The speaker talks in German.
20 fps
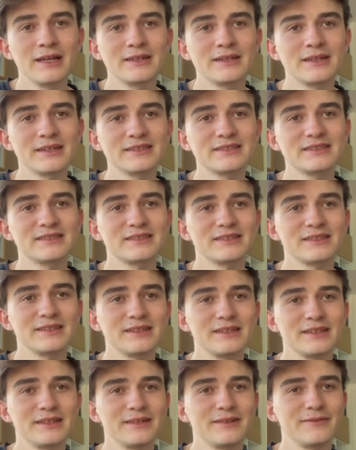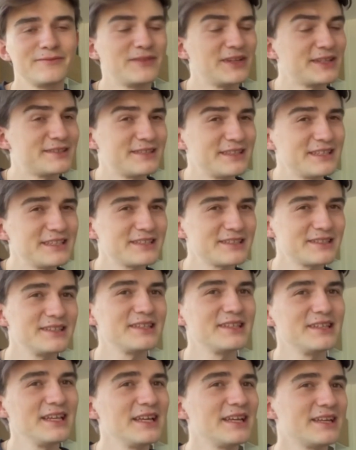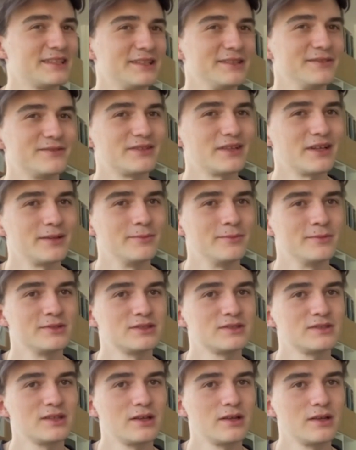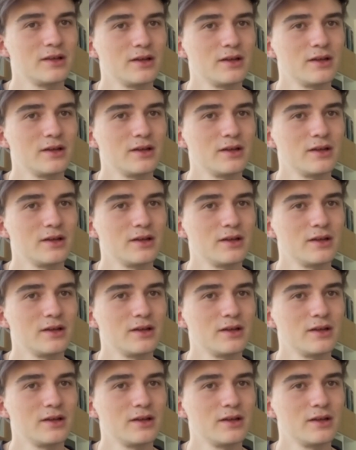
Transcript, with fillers: dass Verzicht nicht negativ sein muss.